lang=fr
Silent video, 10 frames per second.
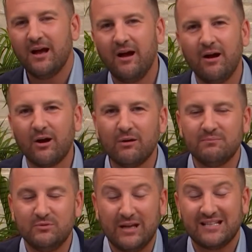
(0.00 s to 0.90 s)
euh,
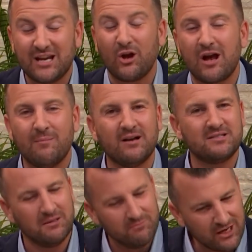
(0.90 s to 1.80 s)
dès que j'ai
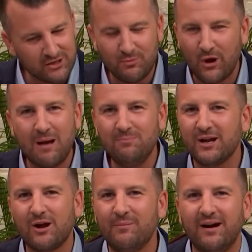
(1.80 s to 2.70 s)
recommencé, bien, je me rappelais
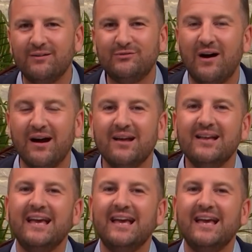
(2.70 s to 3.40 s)
comment faire.